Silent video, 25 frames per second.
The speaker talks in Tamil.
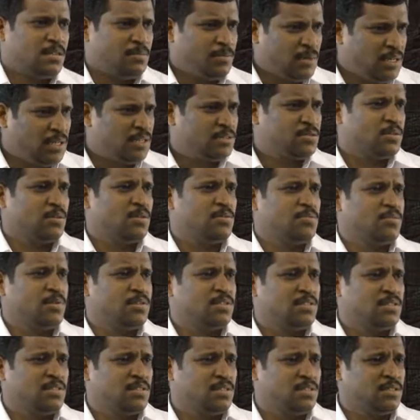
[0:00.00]
தமிழில்
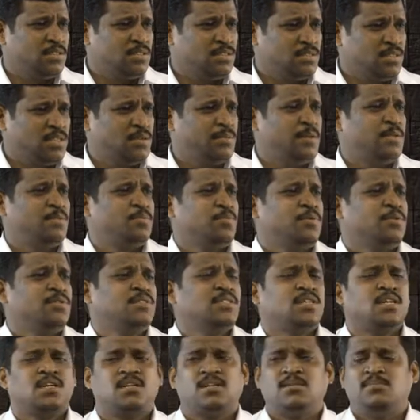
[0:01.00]
சொல்லும்போது சில பேர்
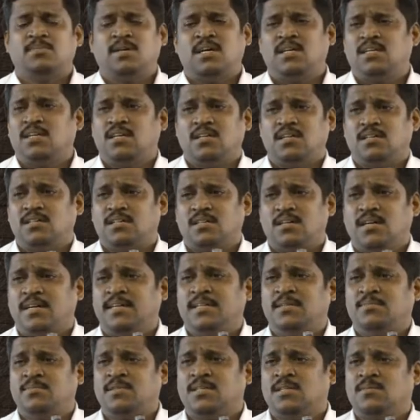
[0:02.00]
புரிஞ்சுக்கிறது மாறி இருக்குது
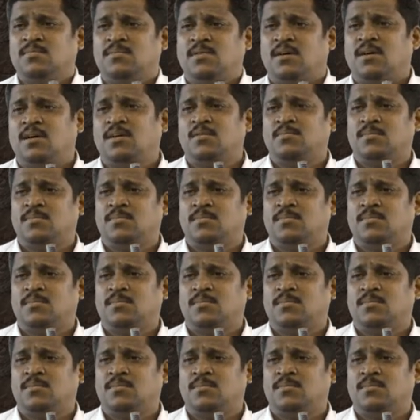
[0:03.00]
அடிமனம்